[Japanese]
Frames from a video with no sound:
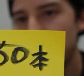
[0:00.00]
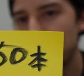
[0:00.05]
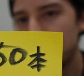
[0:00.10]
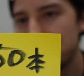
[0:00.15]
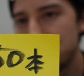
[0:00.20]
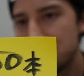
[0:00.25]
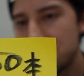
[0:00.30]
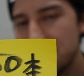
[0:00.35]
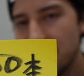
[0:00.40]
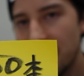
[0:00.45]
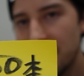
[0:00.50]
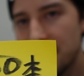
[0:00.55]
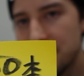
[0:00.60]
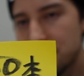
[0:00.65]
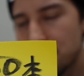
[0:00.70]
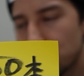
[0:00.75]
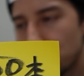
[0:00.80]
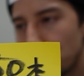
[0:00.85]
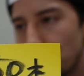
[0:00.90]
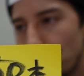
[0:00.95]
えー、2試合連
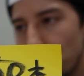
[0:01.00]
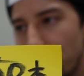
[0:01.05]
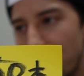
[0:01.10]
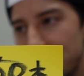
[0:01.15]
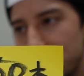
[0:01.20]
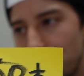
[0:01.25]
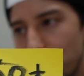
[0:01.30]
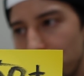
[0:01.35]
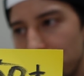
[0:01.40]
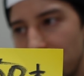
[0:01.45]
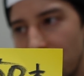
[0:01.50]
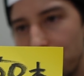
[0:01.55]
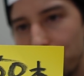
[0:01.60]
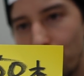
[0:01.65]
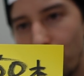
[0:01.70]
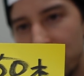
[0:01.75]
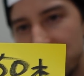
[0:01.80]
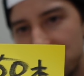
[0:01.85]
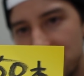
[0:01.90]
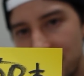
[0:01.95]
続、この間の
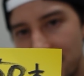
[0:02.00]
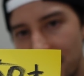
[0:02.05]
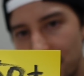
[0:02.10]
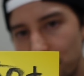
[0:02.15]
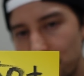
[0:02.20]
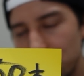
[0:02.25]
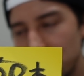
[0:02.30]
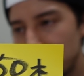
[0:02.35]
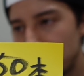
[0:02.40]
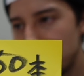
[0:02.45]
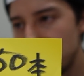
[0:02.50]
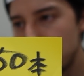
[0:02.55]
ゲームはシカゴに